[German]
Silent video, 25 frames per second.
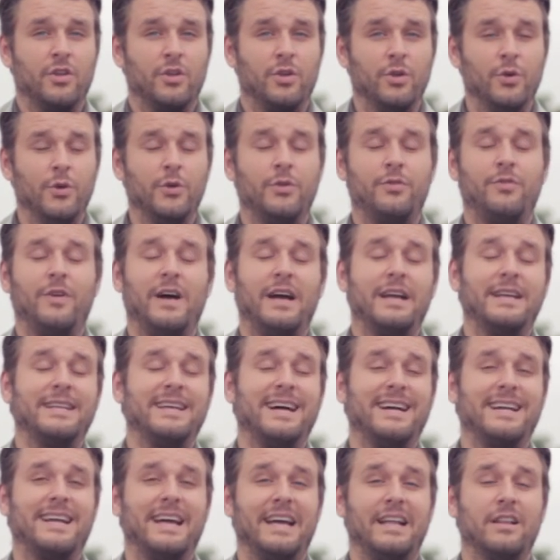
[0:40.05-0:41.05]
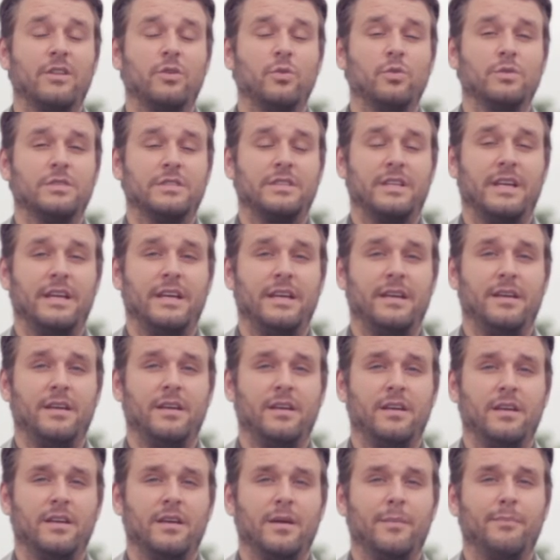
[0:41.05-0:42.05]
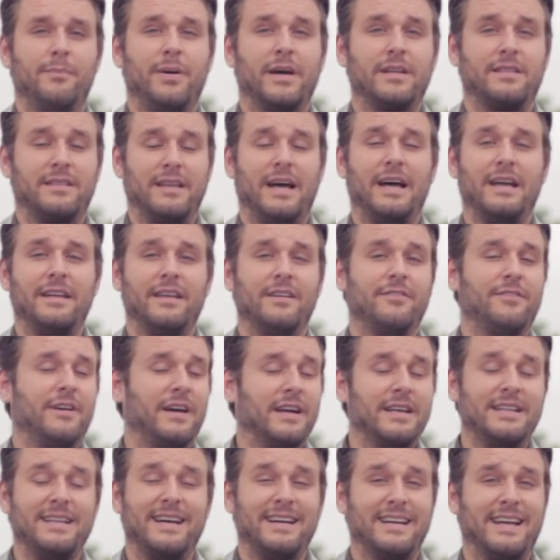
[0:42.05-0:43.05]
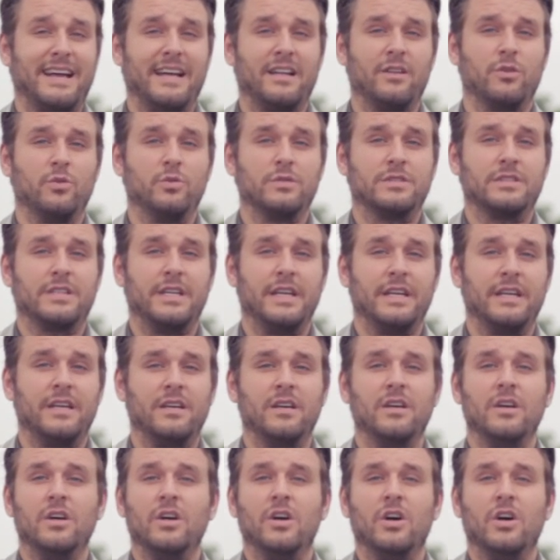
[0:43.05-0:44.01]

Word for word: Die Leute fangen an Geld auszugeben, Parteien fangen an Geld auszugeben.